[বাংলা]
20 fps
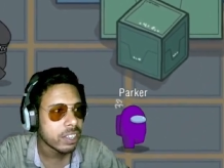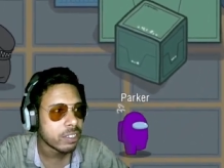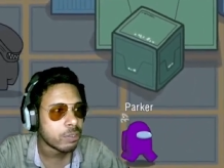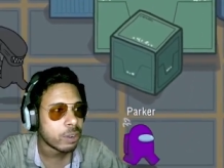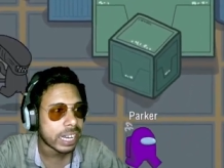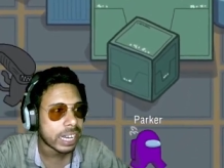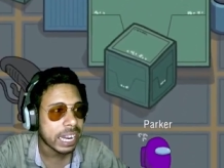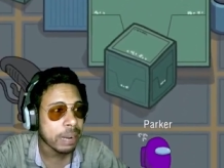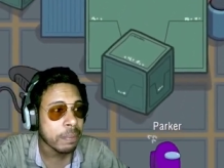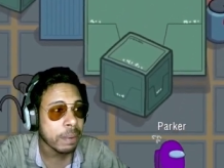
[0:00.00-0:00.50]

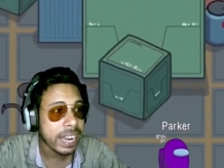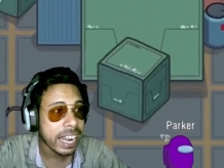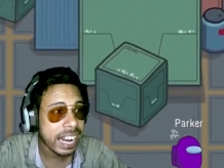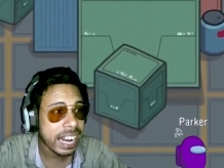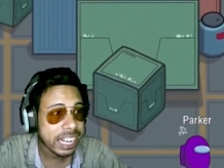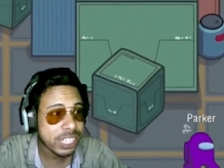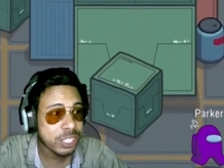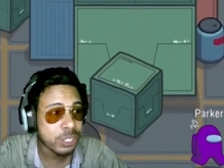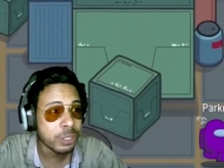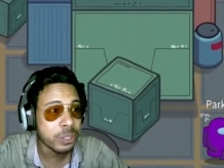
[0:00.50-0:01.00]
ওকে ভাই আর
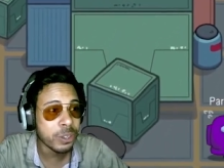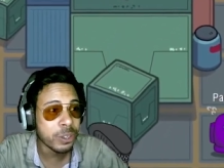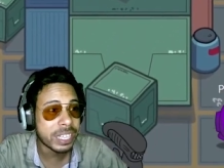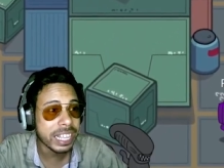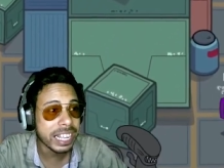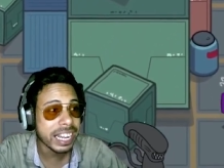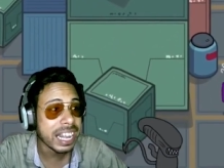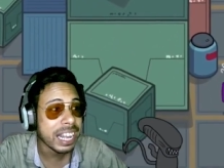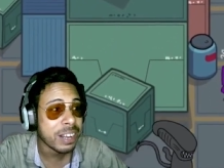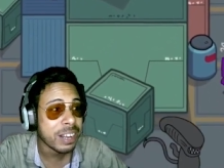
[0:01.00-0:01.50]
একজন
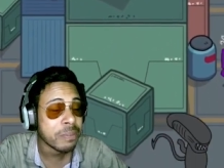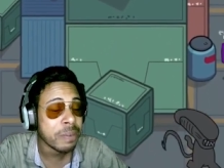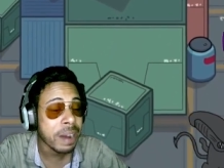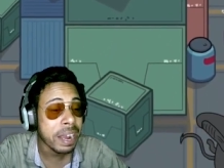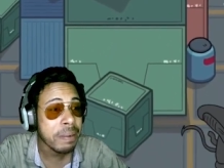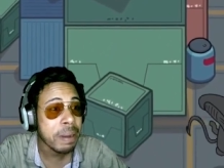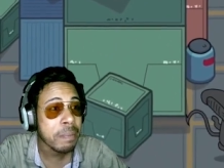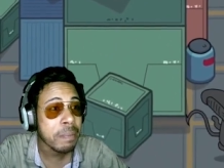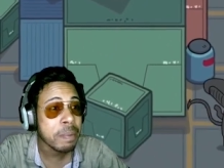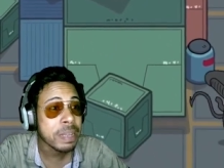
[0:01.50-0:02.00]
ওদের ভাই
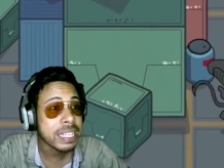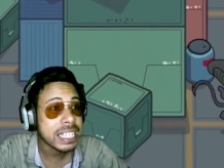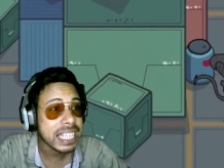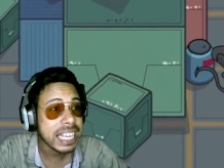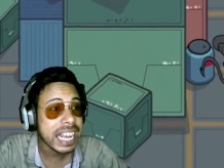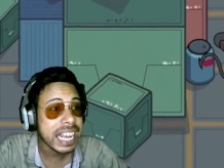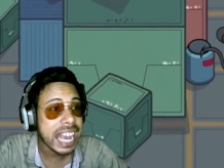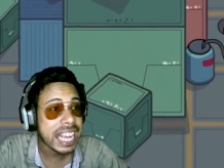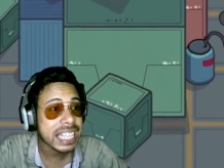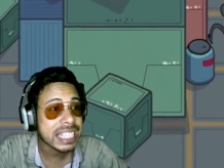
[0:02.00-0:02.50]
ভাই পিছে
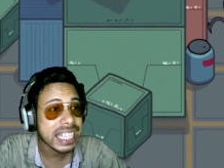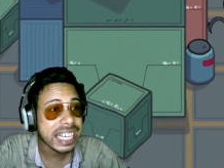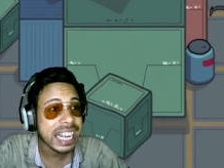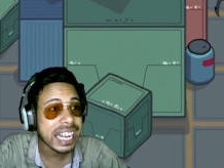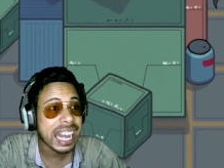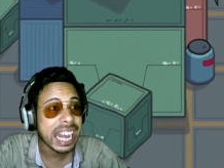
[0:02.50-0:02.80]
লেগে গেছে